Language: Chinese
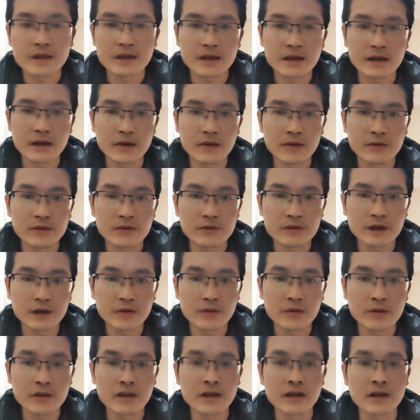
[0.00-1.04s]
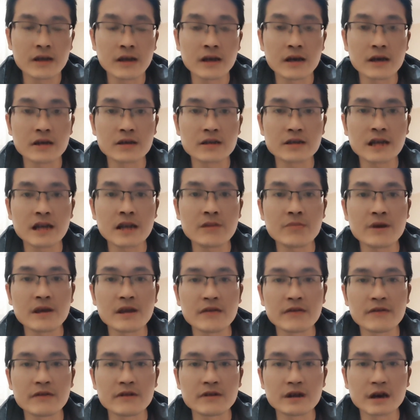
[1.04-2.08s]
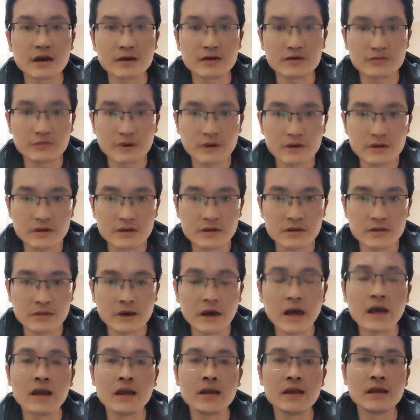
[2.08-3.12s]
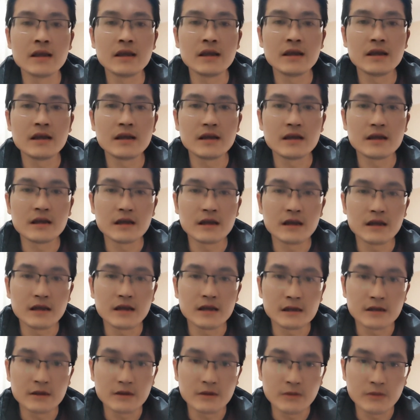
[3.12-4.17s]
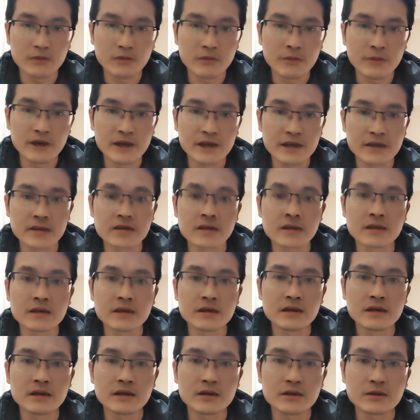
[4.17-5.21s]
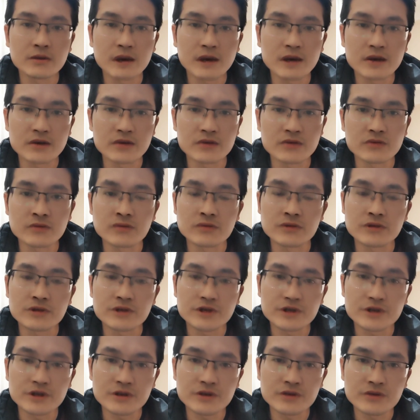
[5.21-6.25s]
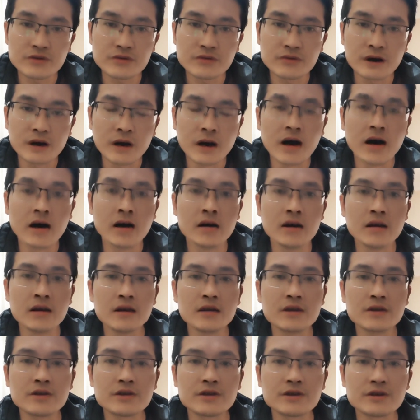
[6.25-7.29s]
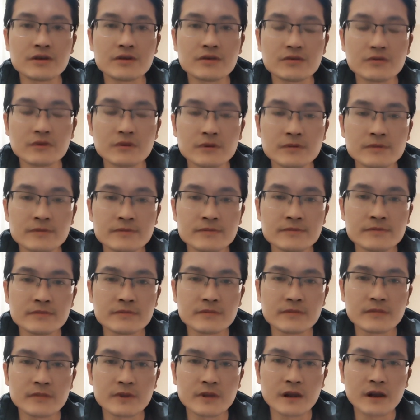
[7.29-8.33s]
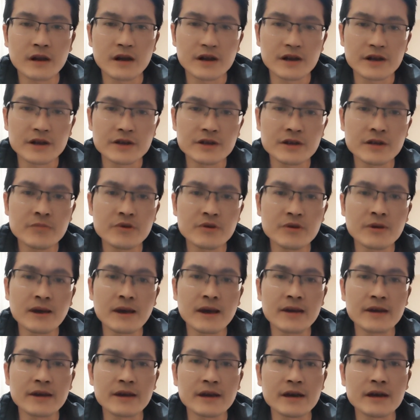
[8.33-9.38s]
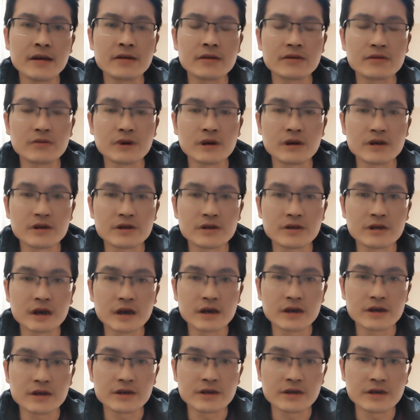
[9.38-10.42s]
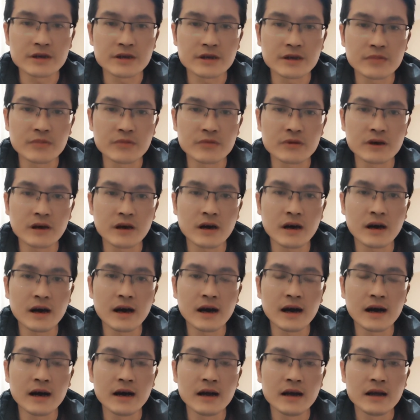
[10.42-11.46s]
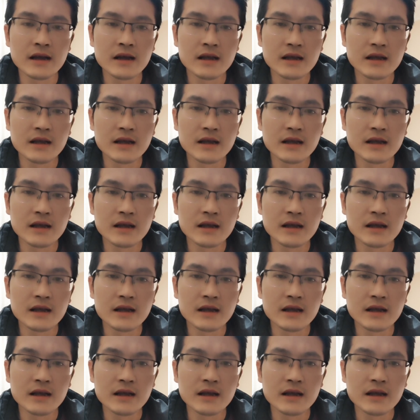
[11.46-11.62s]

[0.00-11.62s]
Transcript: 你看，像我的那个山里面的蜂场，主要是什么？呃，五倍子、椴树、漆树啊，漆树，当然零星蜜源也很多，你像一些野葡萄啊。